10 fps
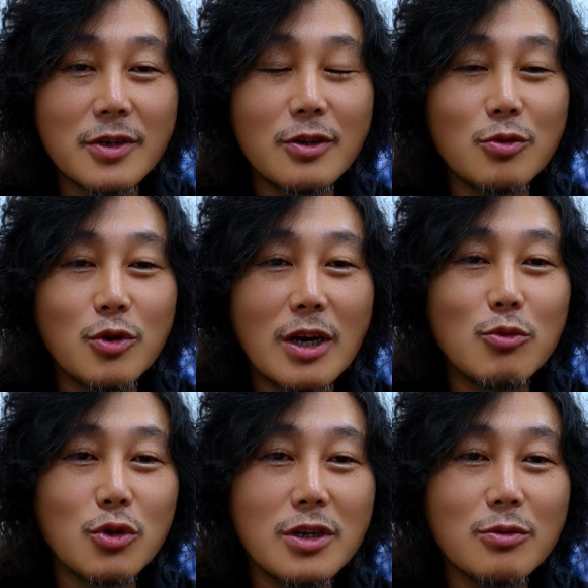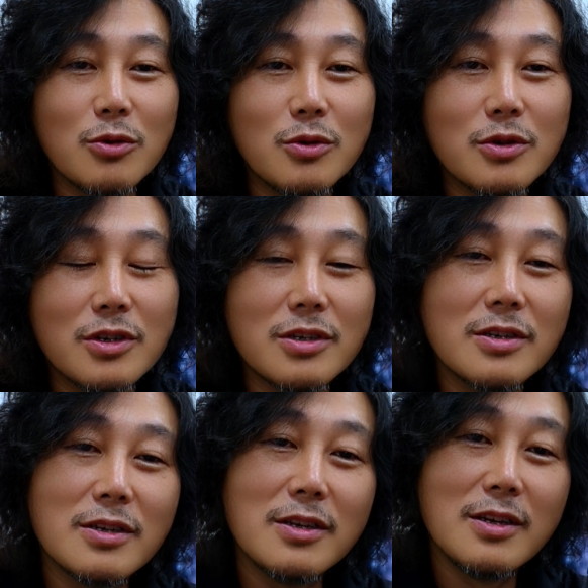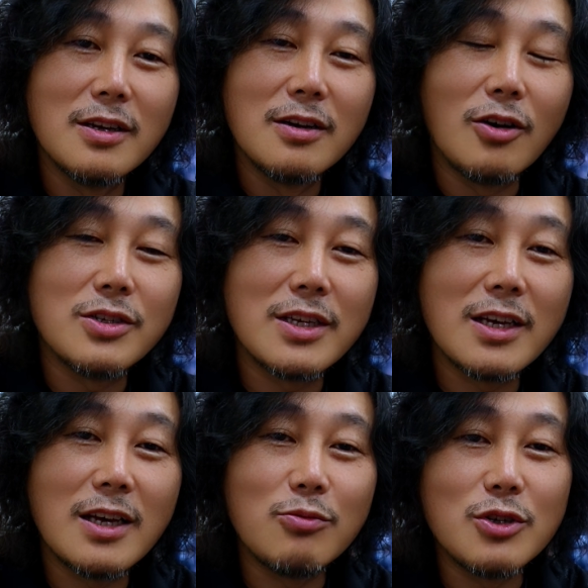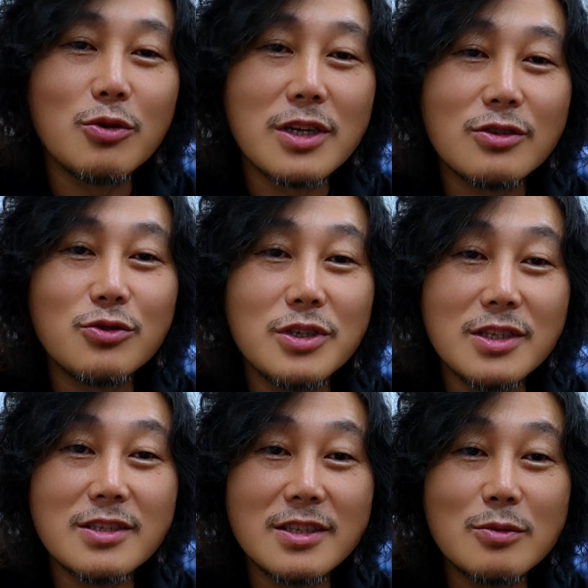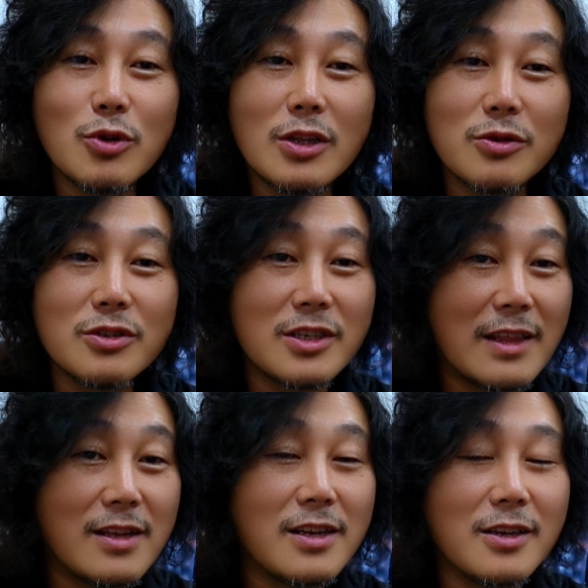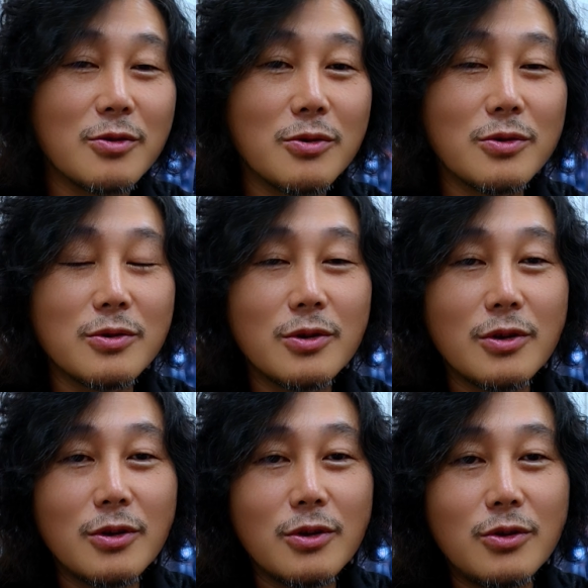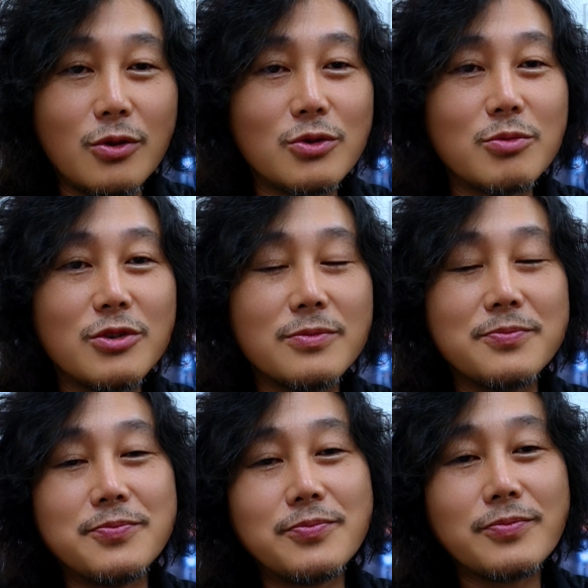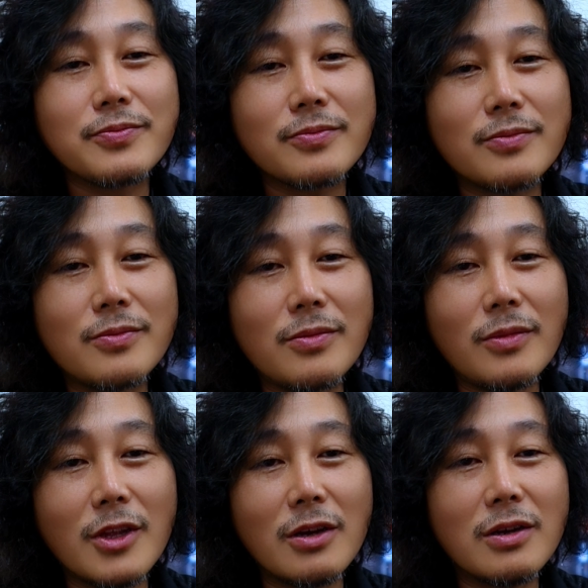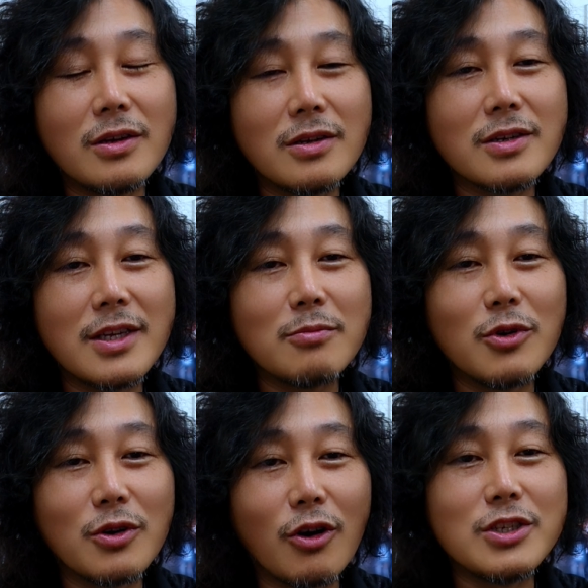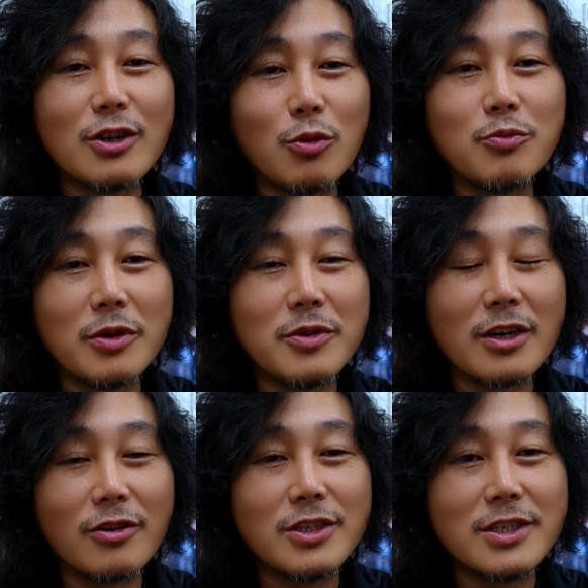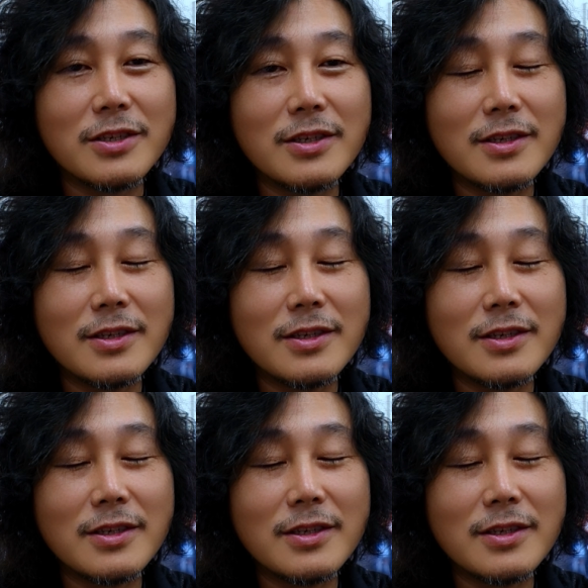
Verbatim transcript: 그래도 뭐 감독이라고 그 허세 부리고 살 수 있을지 몰라도 그건 이제 옛날 얘기고 요즘은 어 그냥 뭐 거지라고 보면 됩니다. 거지.